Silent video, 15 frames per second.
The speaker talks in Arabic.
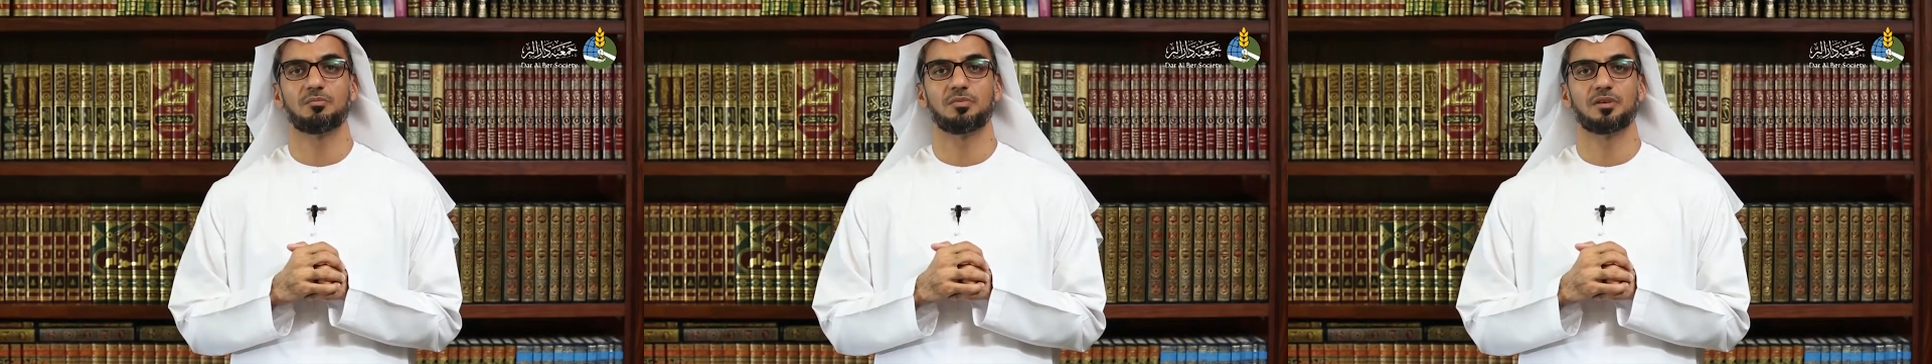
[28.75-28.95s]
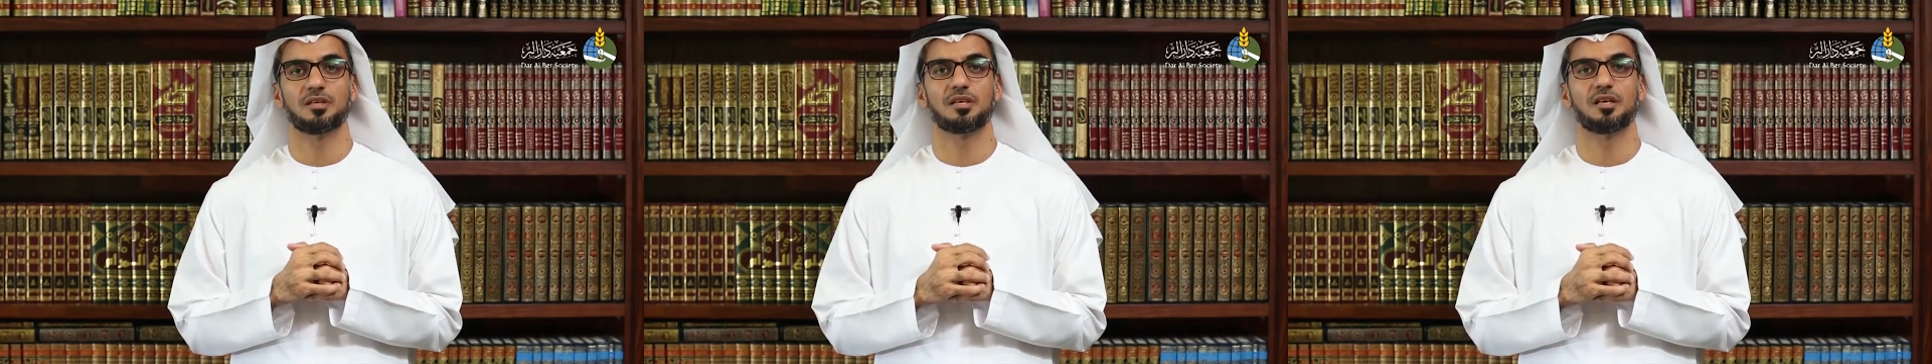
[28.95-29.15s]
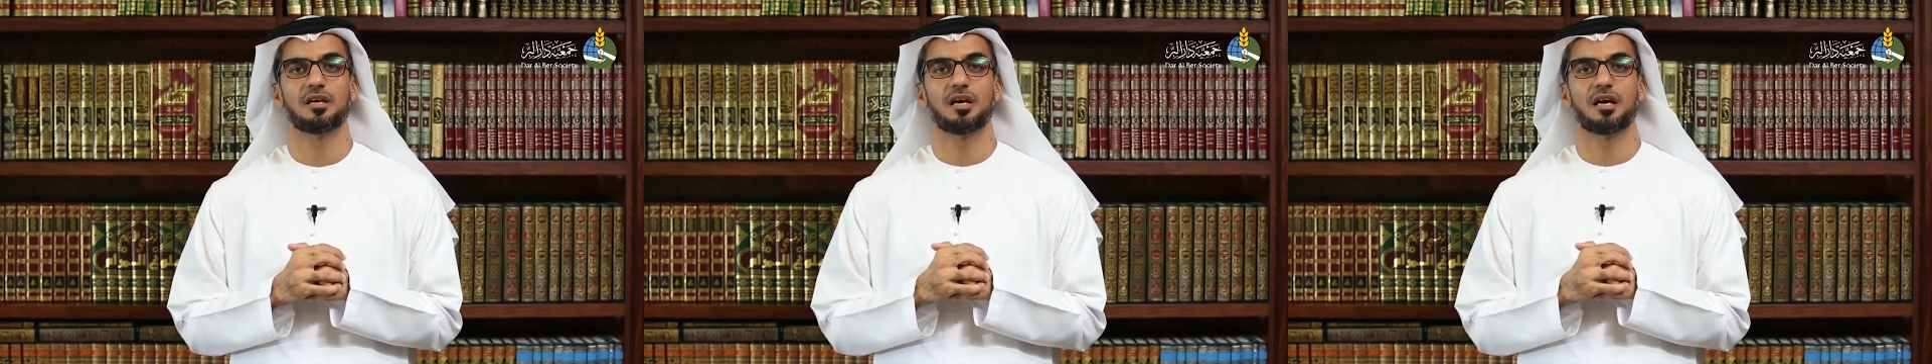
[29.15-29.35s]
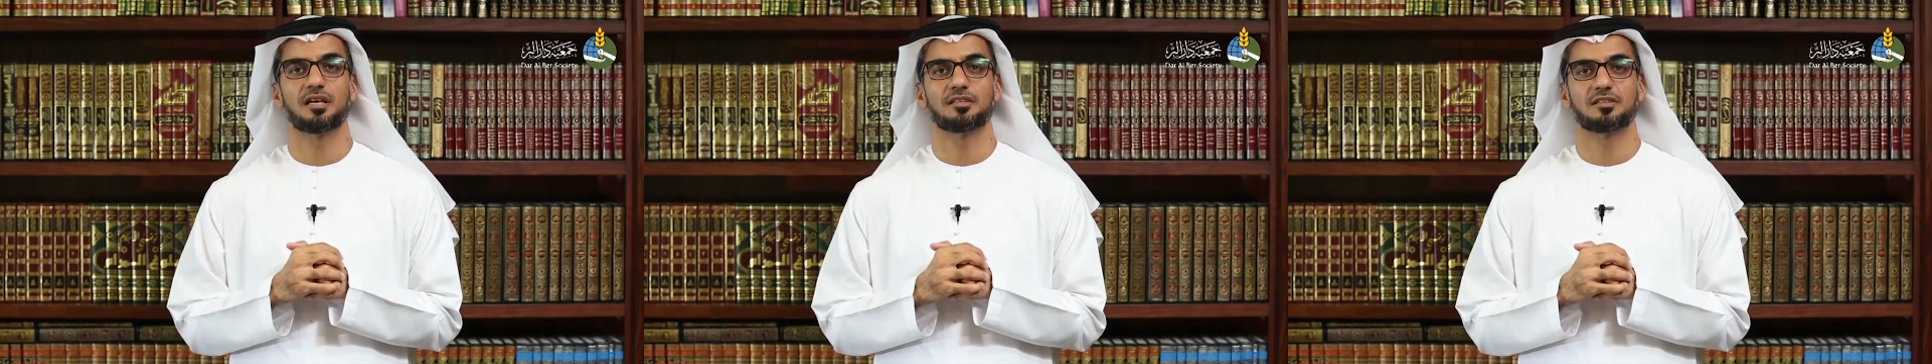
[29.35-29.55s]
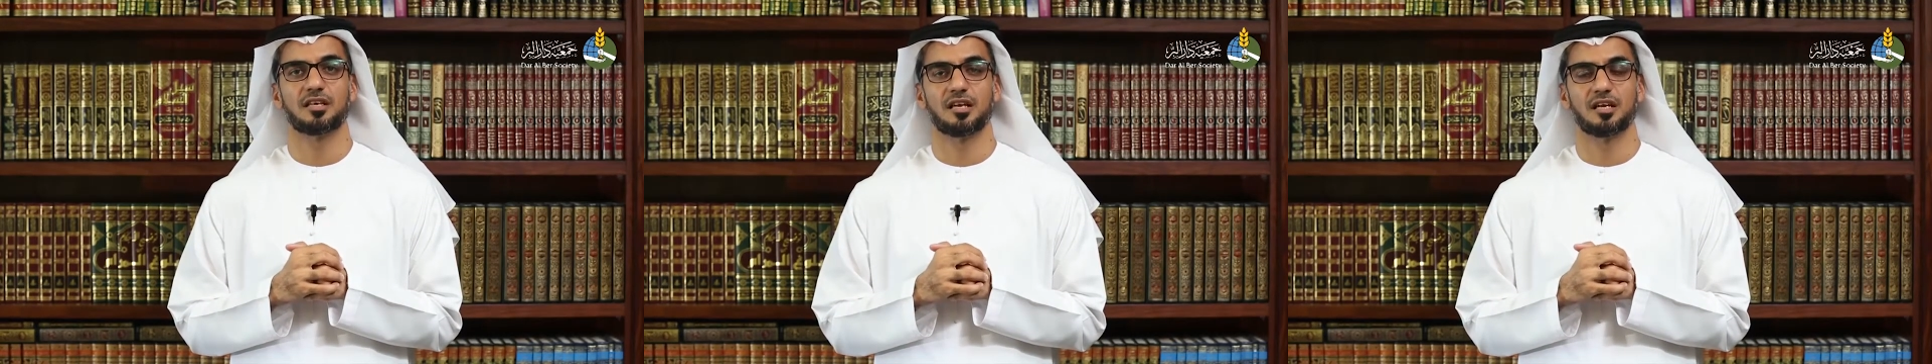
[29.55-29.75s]

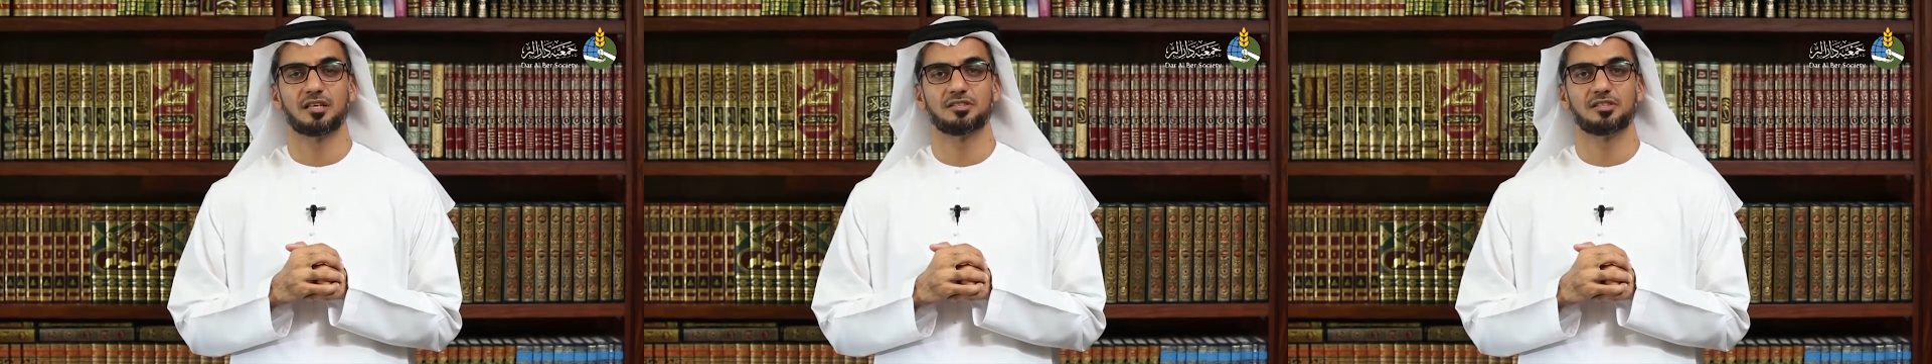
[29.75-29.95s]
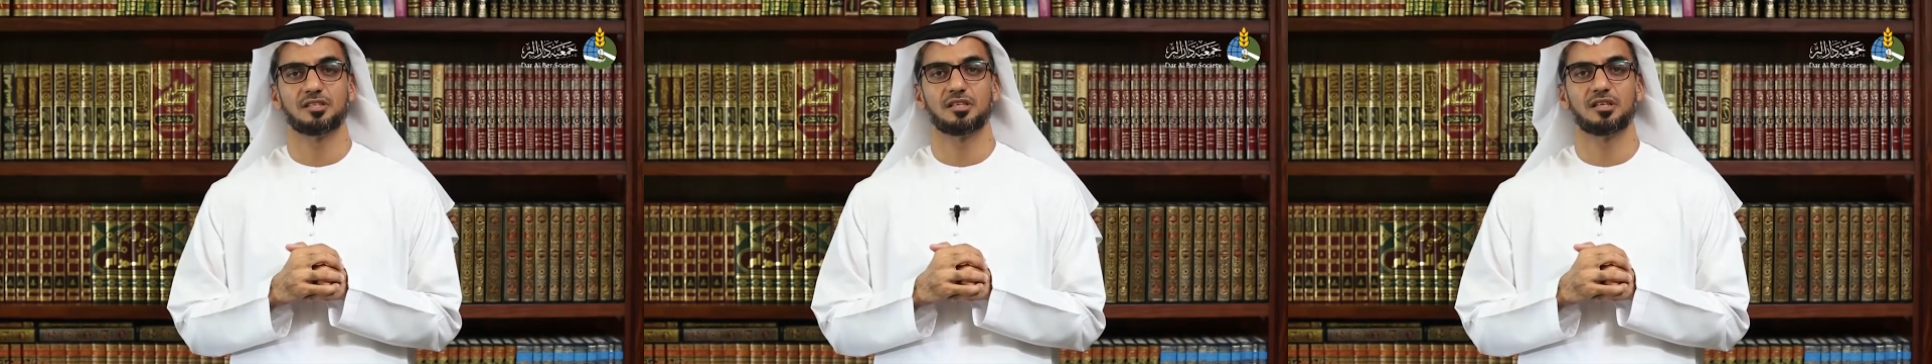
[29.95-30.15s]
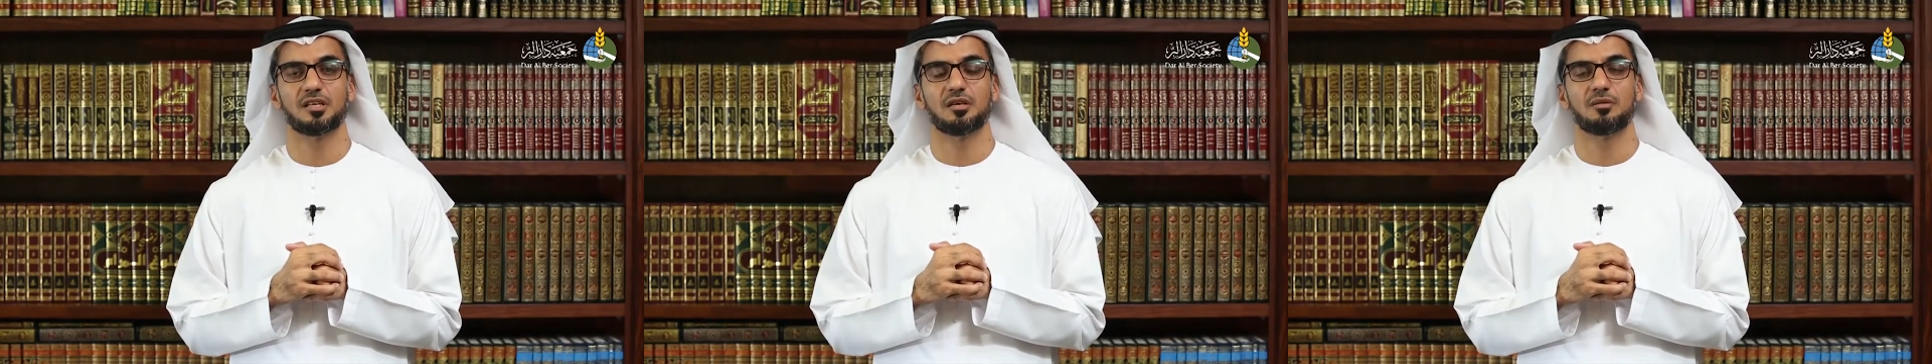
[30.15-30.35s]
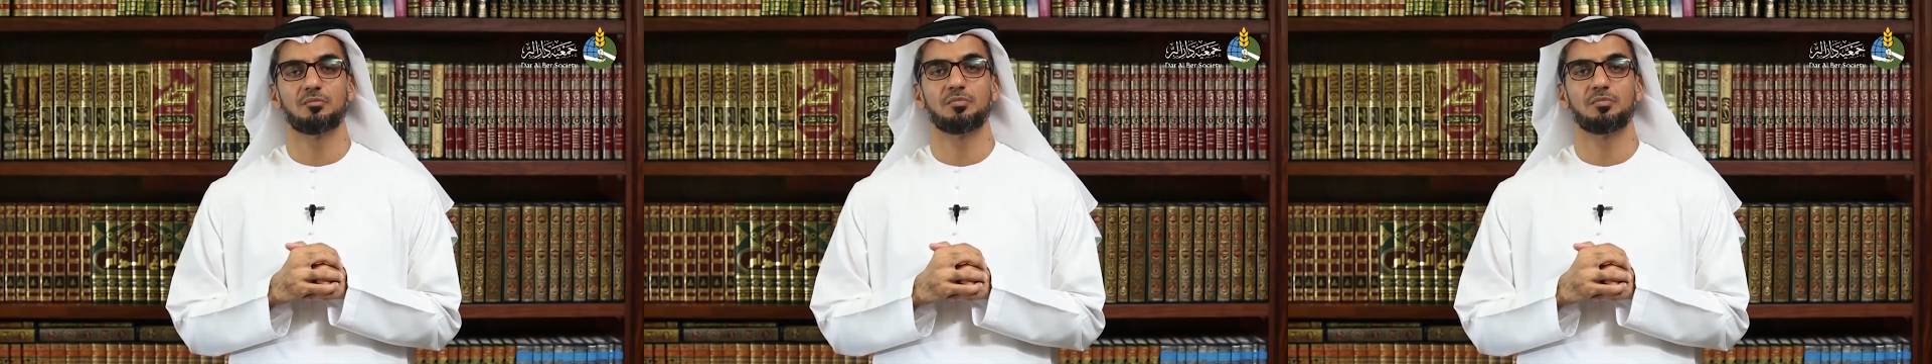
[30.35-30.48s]
بالتلاشي